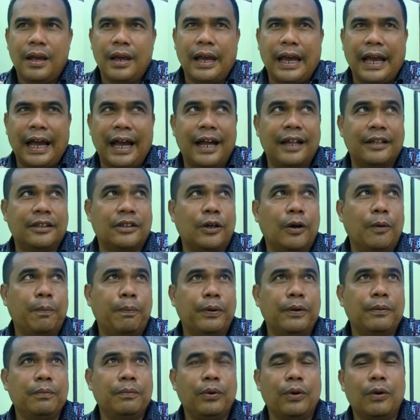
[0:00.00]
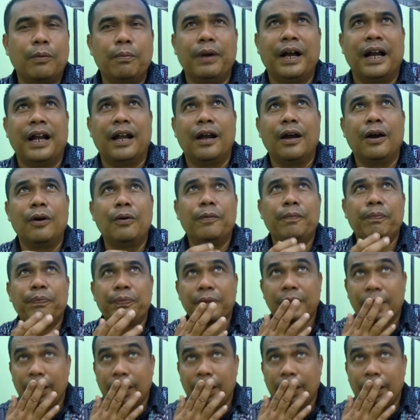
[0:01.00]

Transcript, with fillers: ataupun burung bangau